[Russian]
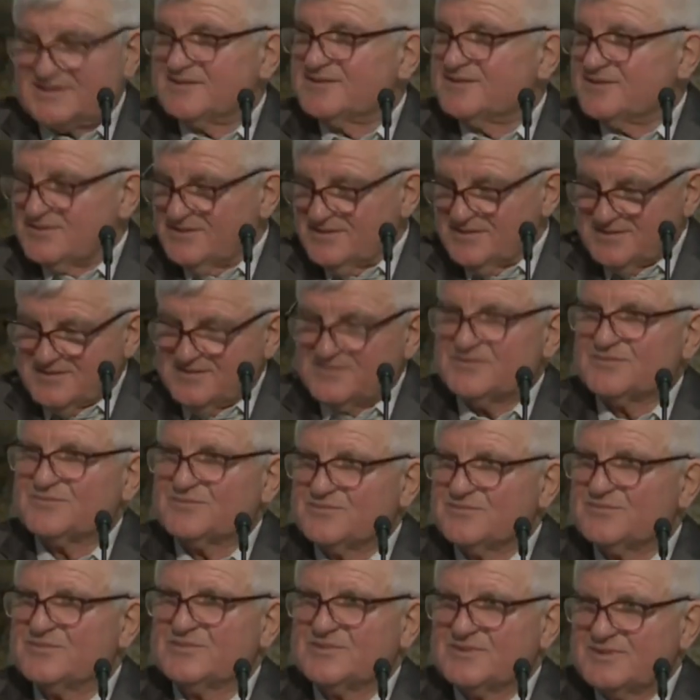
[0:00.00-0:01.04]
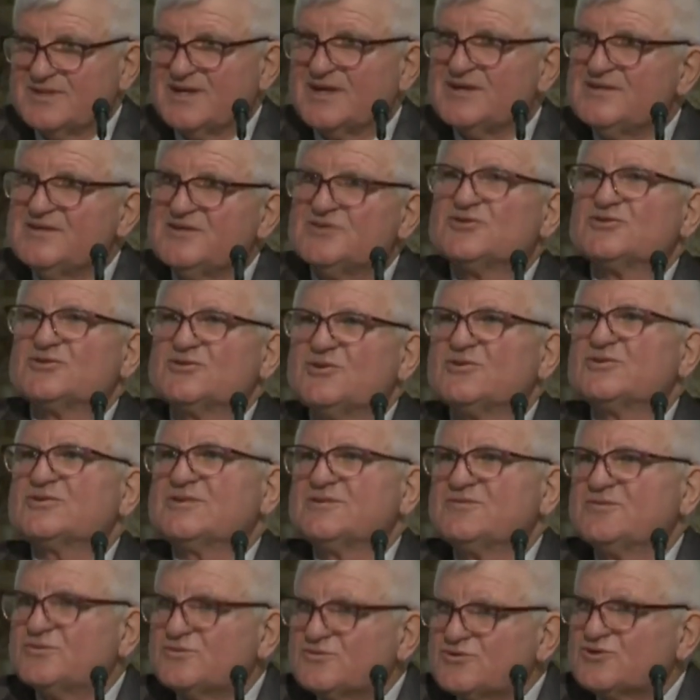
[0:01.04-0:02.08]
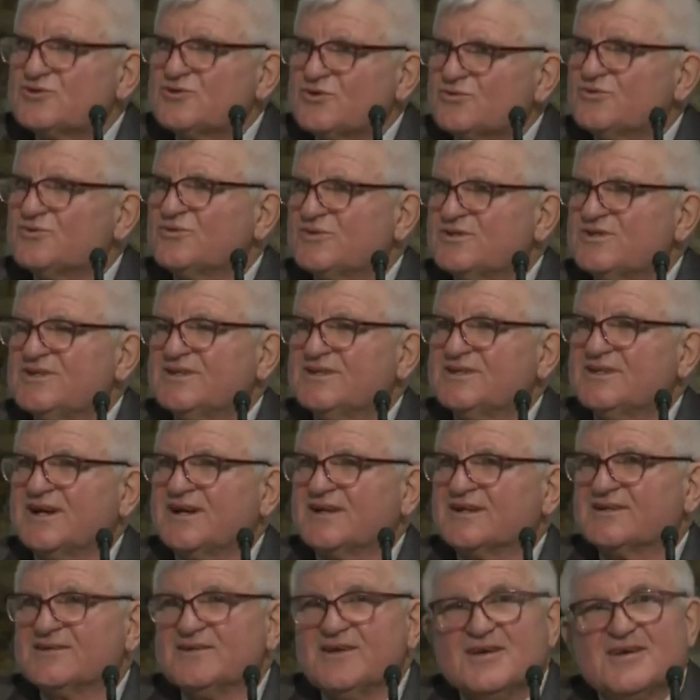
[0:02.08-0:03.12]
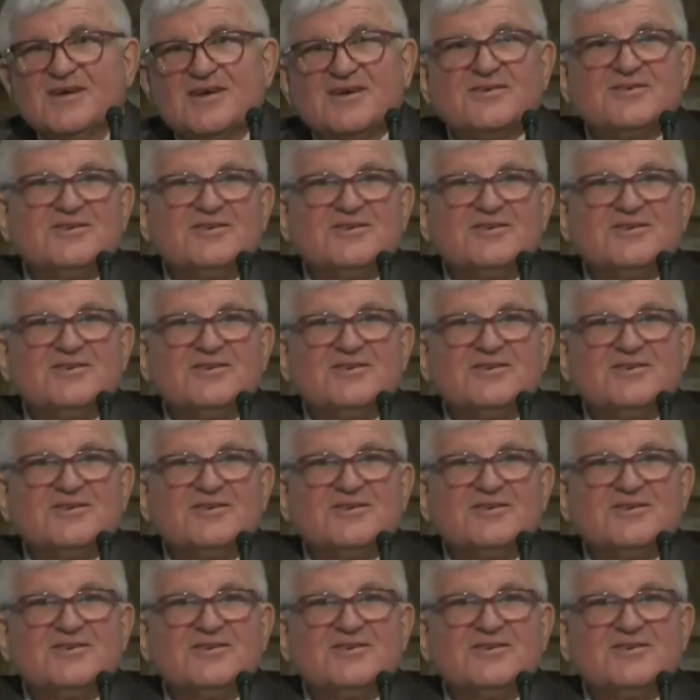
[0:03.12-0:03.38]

э, найди, что, что тут не так.